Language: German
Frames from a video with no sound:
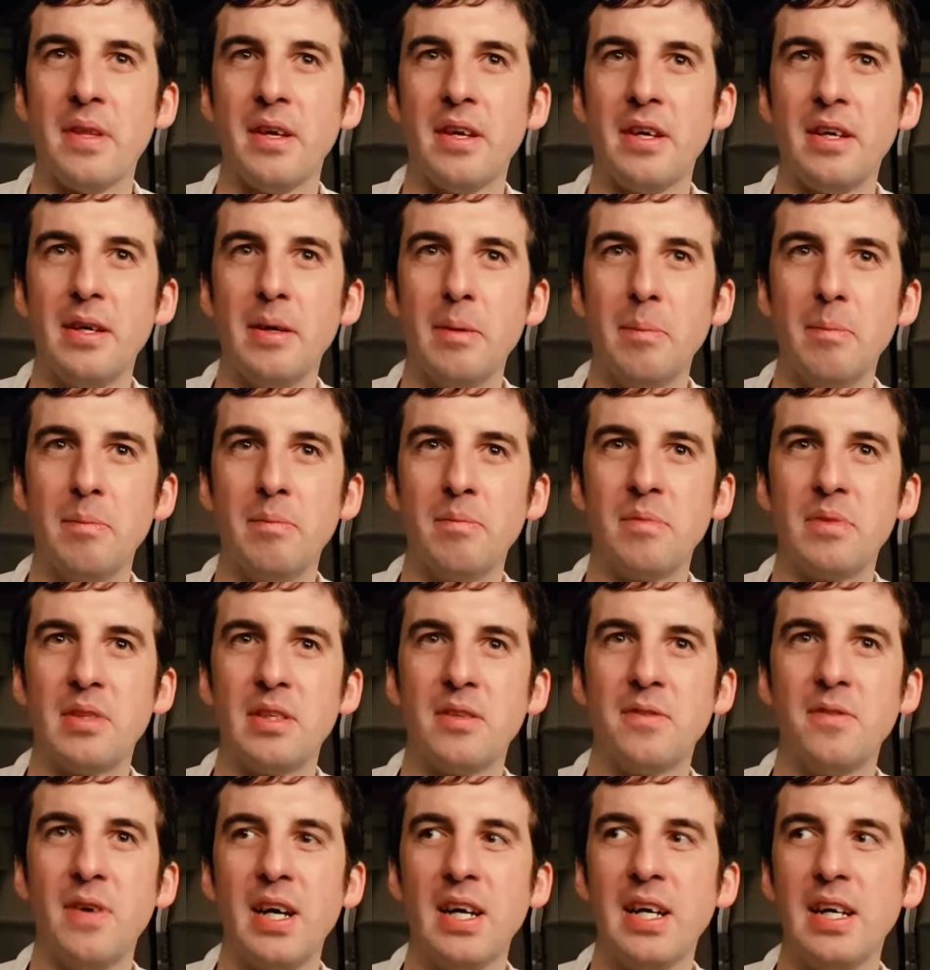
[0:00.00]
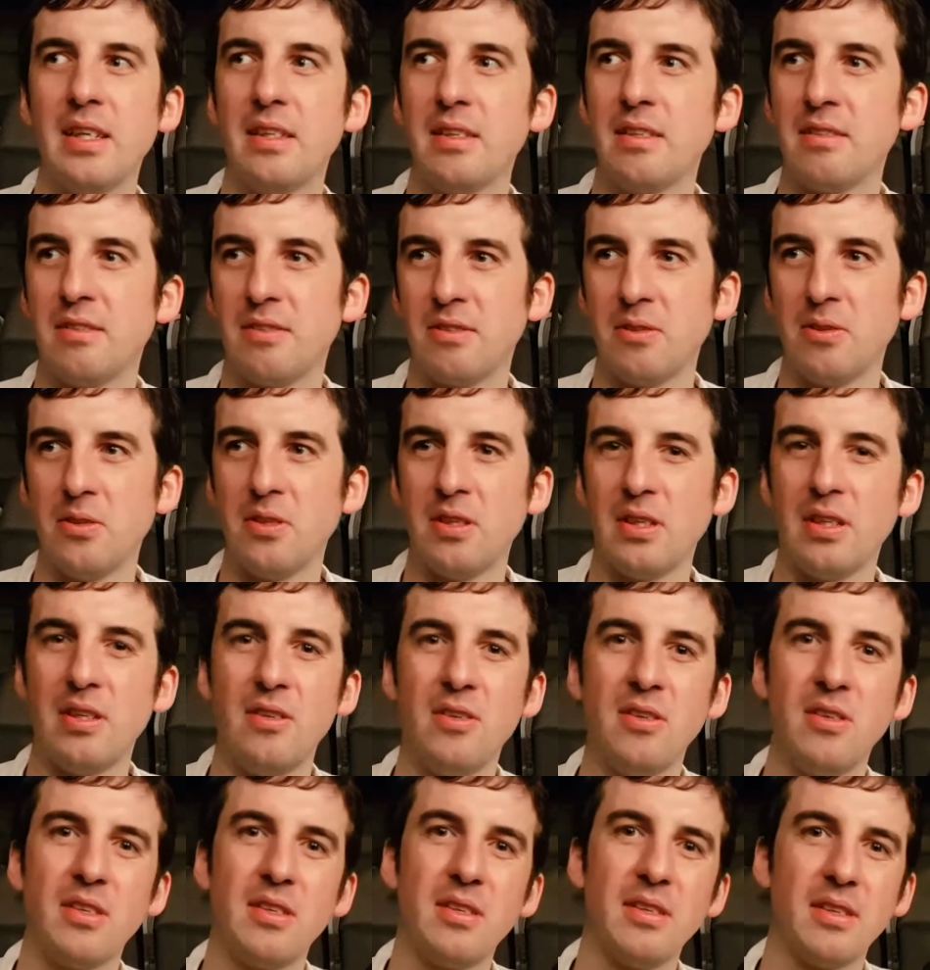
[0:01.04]
Ähm, das Fahrrad ist doch
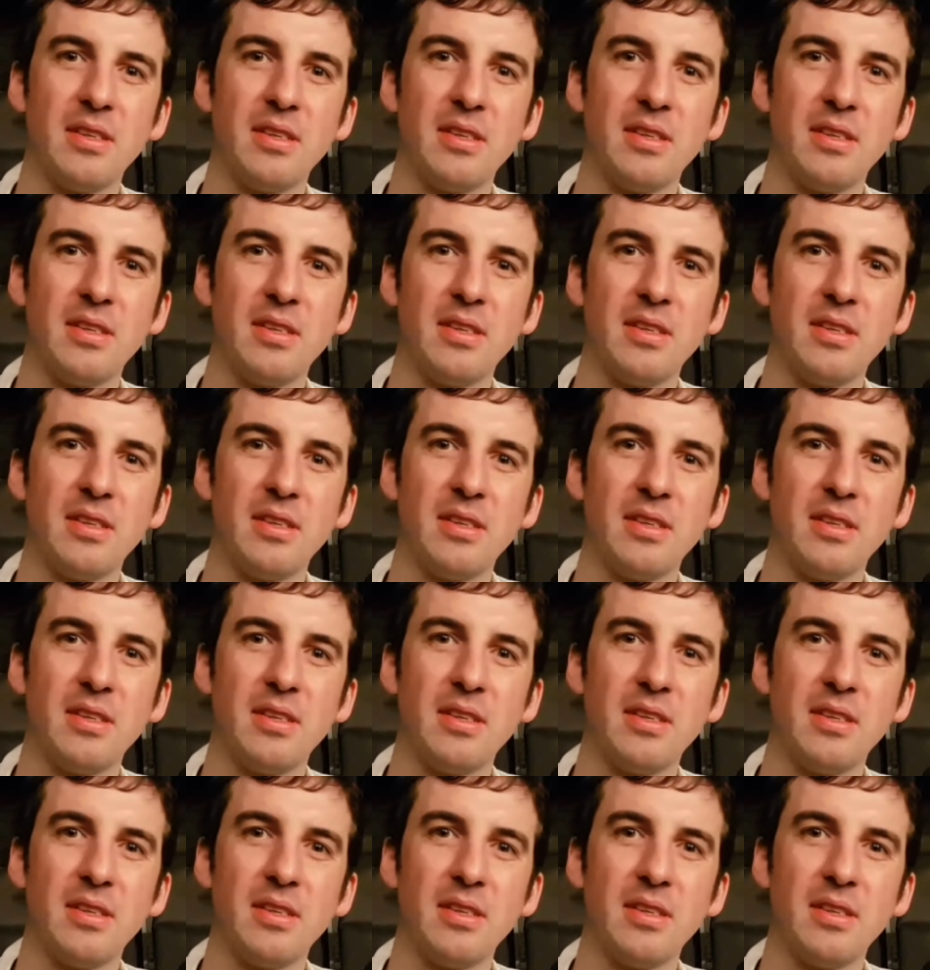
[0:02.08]
auch,